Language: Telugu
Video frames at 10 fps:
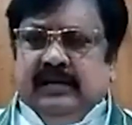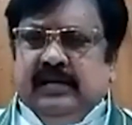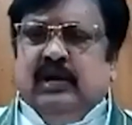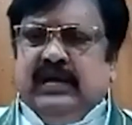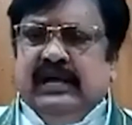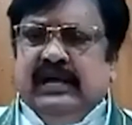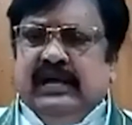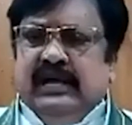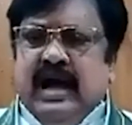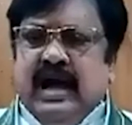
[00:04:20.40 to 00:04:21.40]
ఎందుకు ఈ
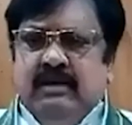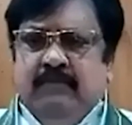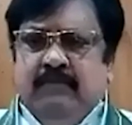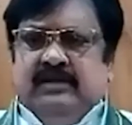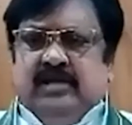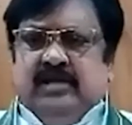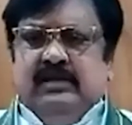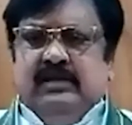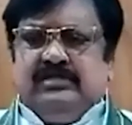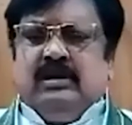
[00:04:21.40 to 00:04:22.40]
రకంగా మా
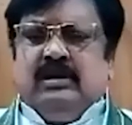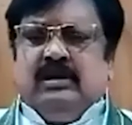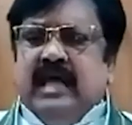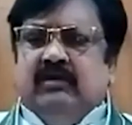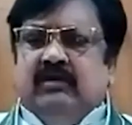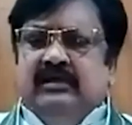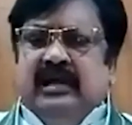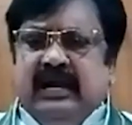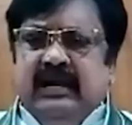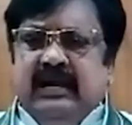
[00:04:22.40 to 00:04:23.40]
తెలుగుదేశం
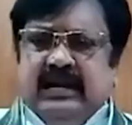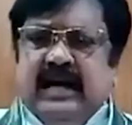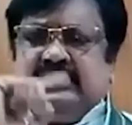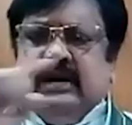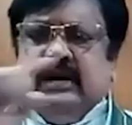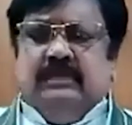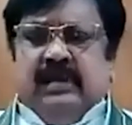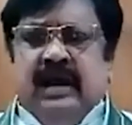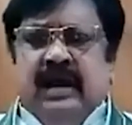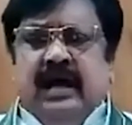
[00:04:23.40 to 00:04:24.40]
నాయకులందరినీ రాష్ట్ర
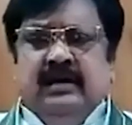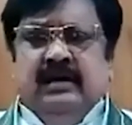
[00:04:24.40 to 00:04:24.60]
వ్యాప్తంగా